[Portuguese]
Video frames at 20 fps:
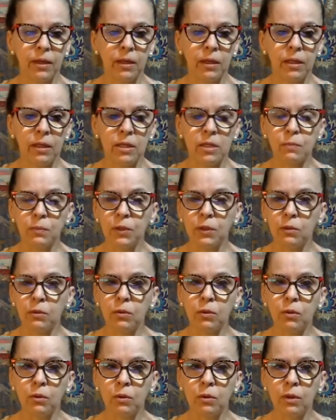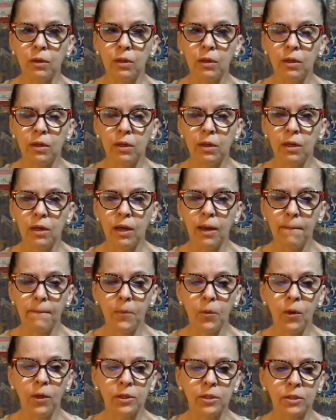e explicou a
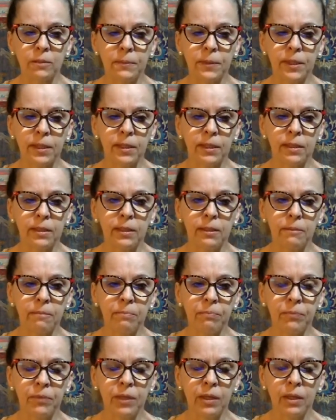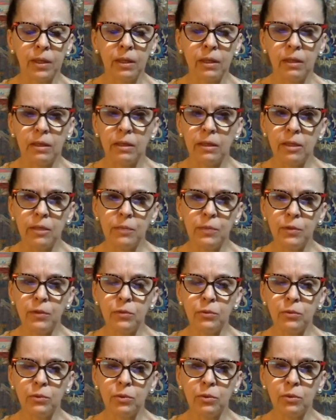morte para ele. E ele
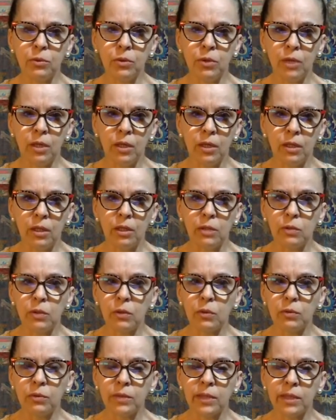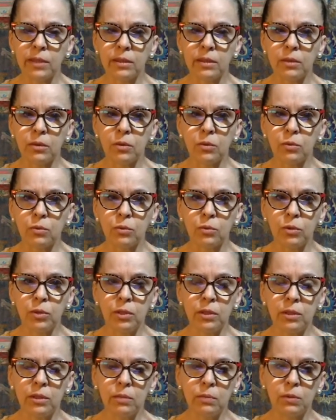perguntou: isso acontece com
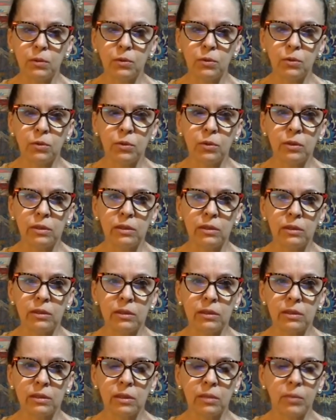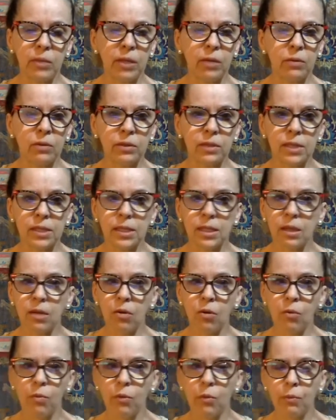todas as pessoas, também acontecerá
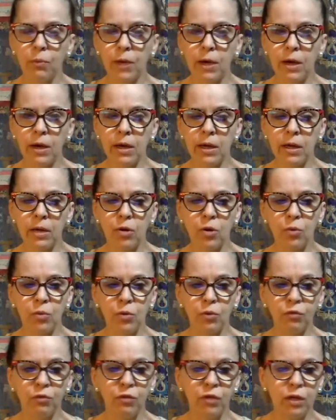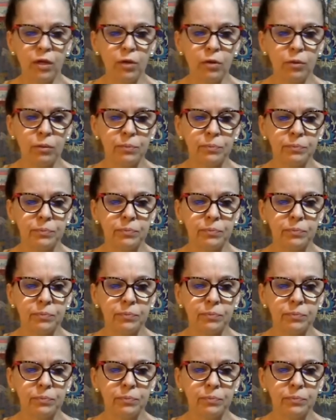com meu pai, com meu filho.